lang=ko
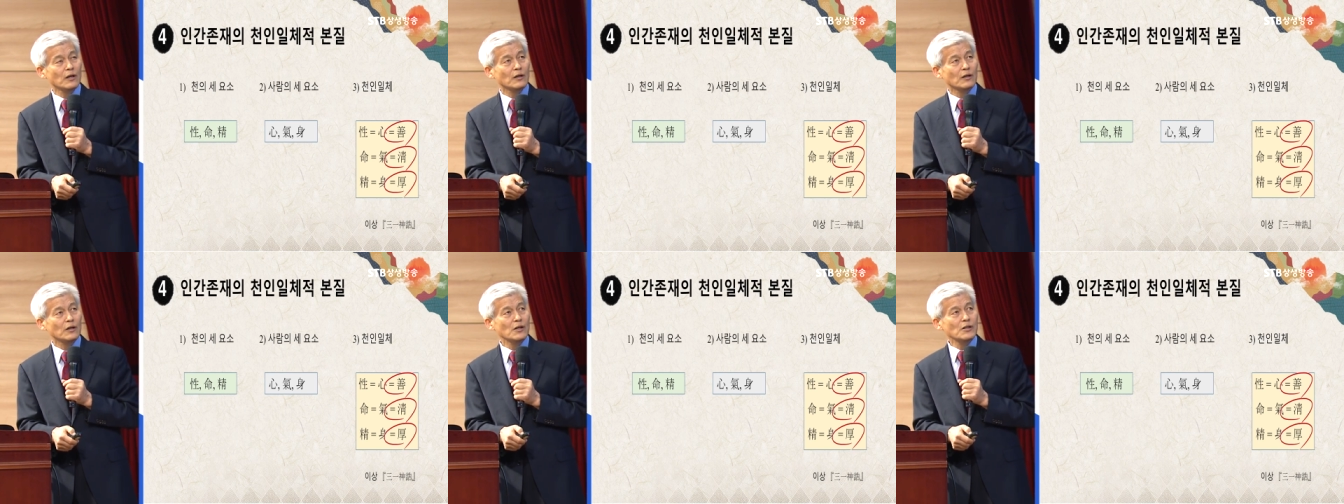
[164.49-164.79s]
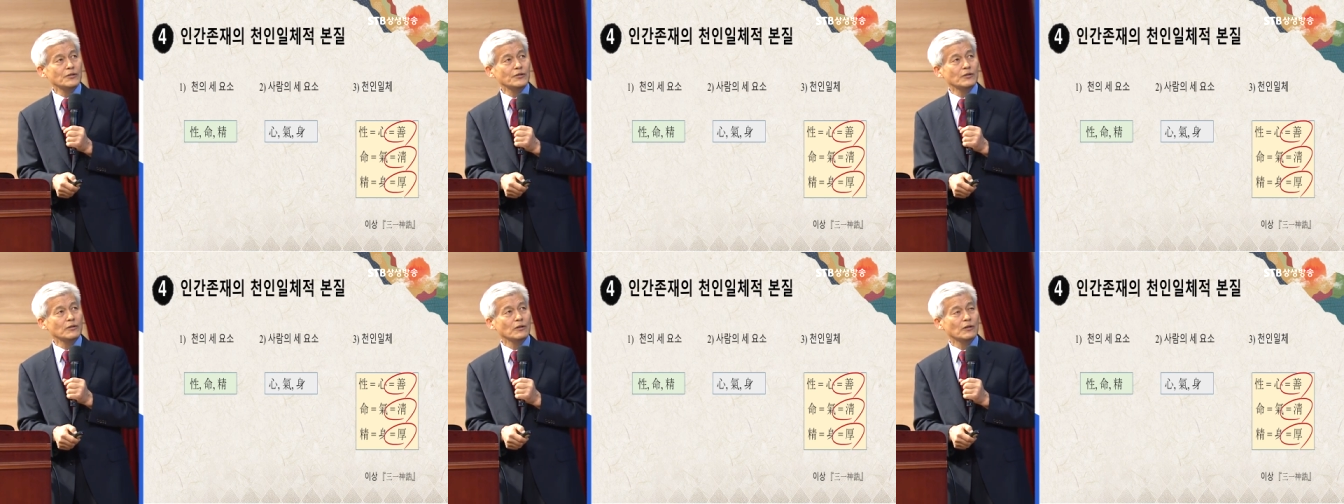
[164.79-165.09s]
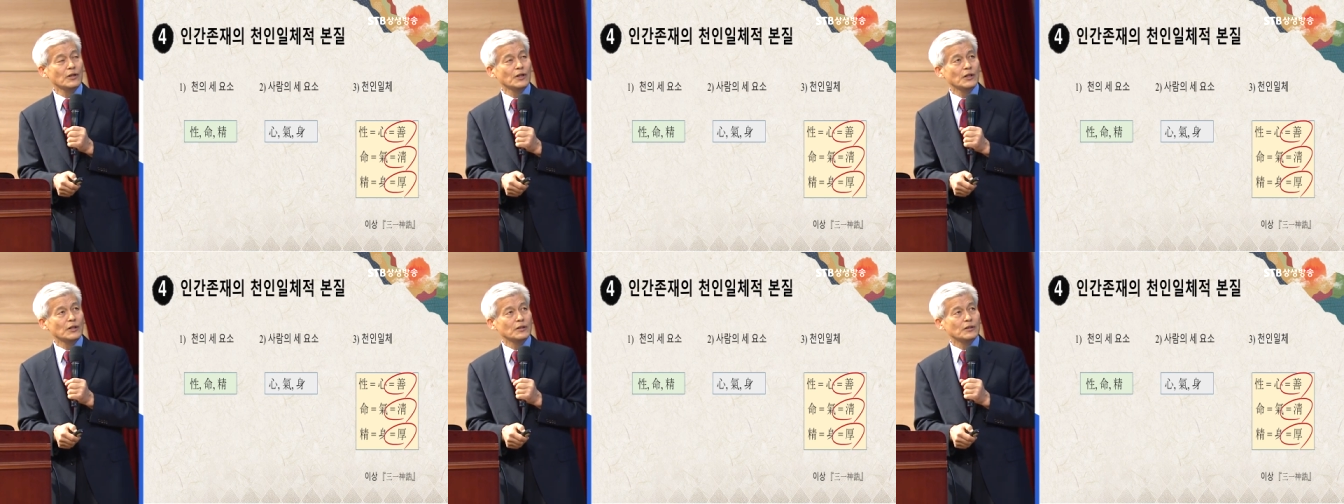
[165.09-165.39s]
그래서
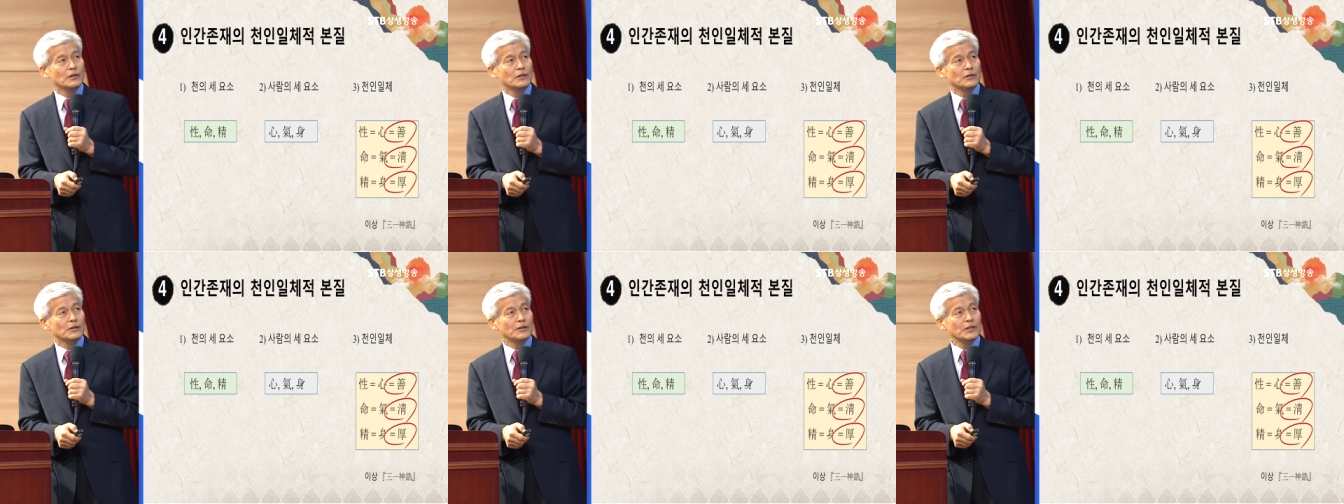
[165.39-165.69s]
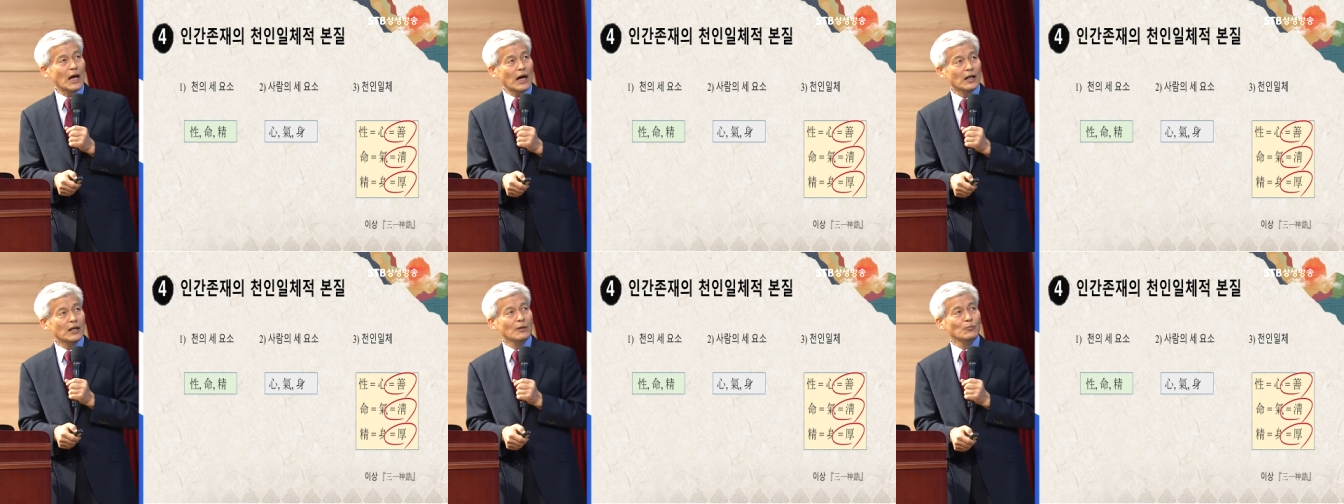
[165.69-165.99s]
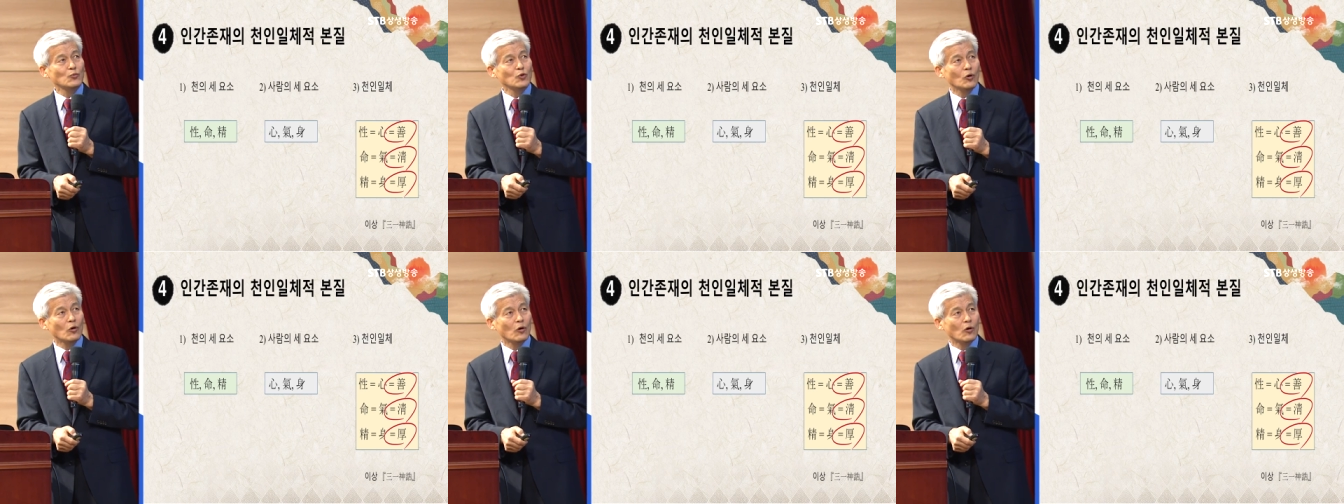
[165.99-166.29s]

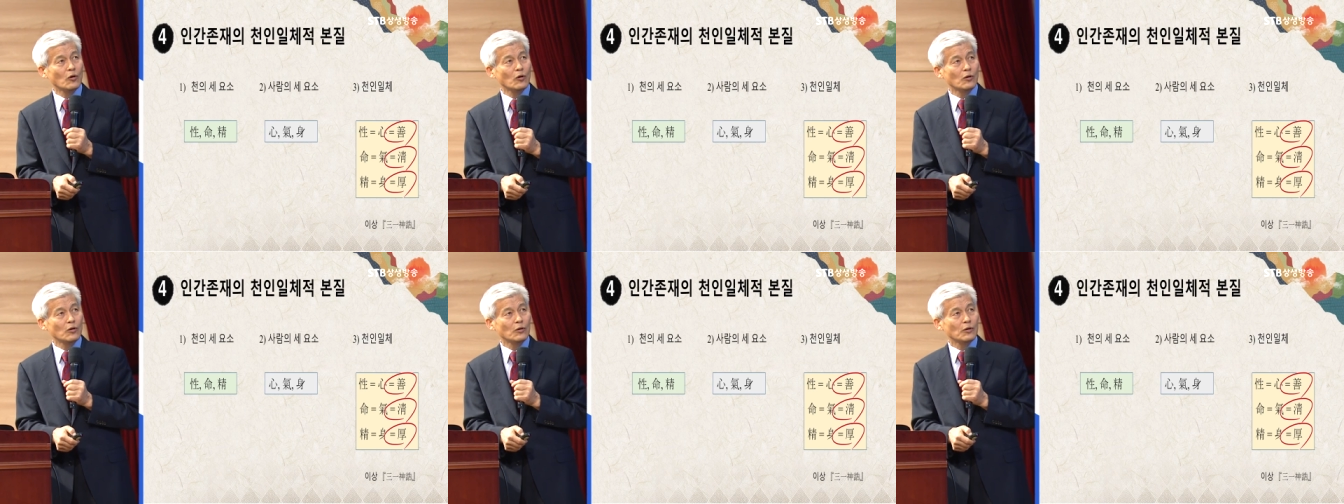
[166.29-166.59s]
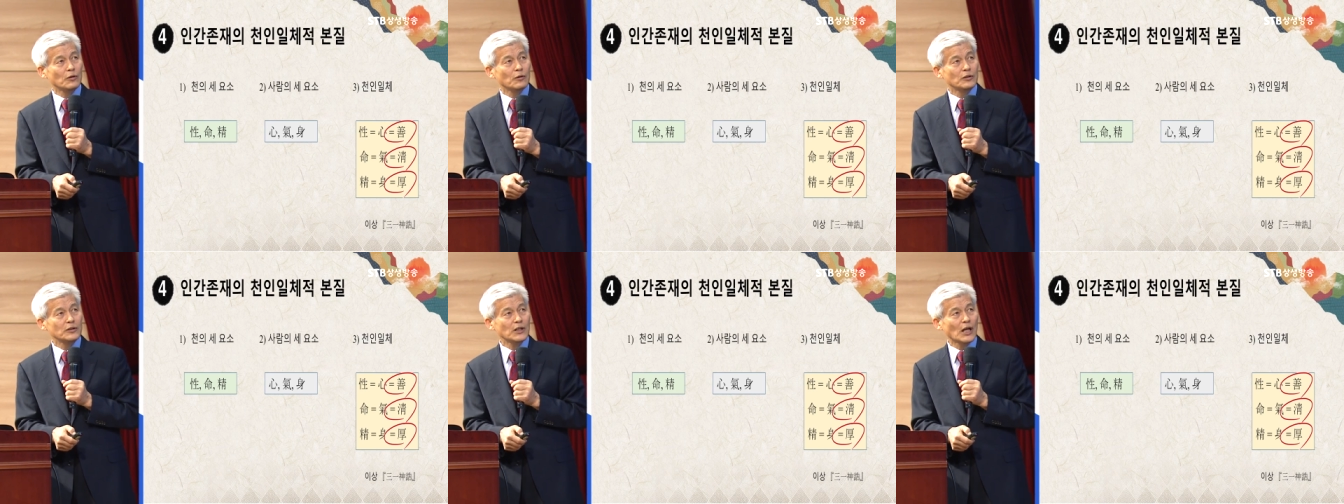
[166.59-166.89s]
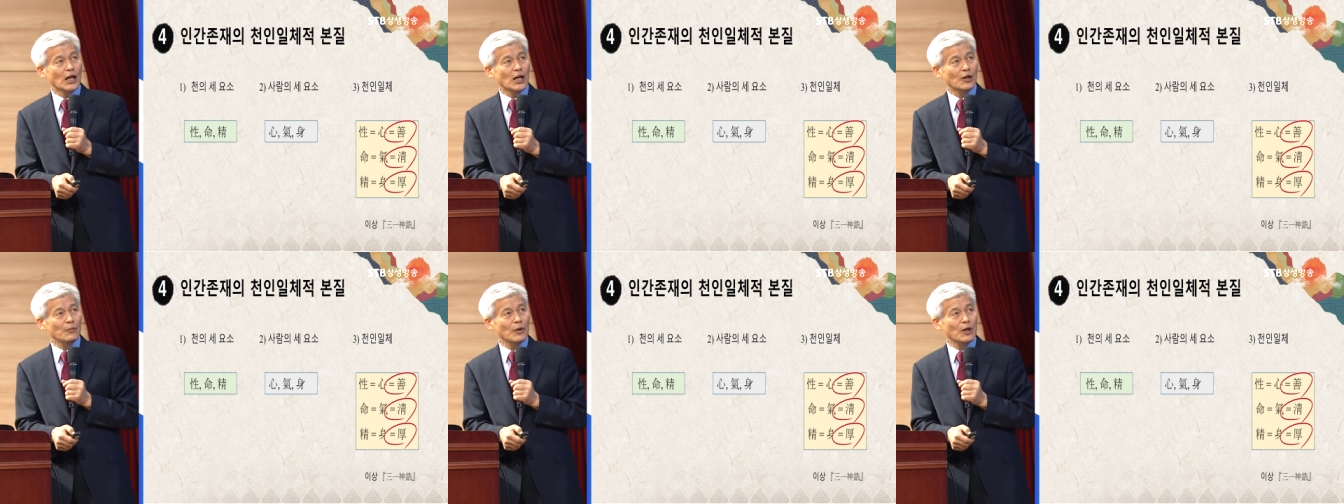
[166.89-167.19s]
사람도
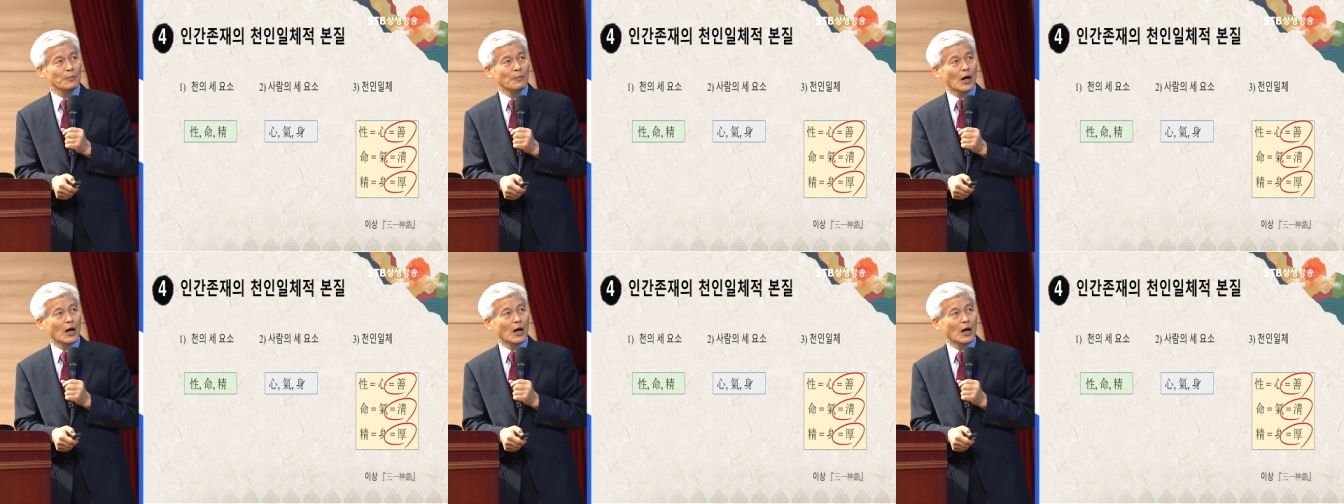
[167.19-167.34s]
사람의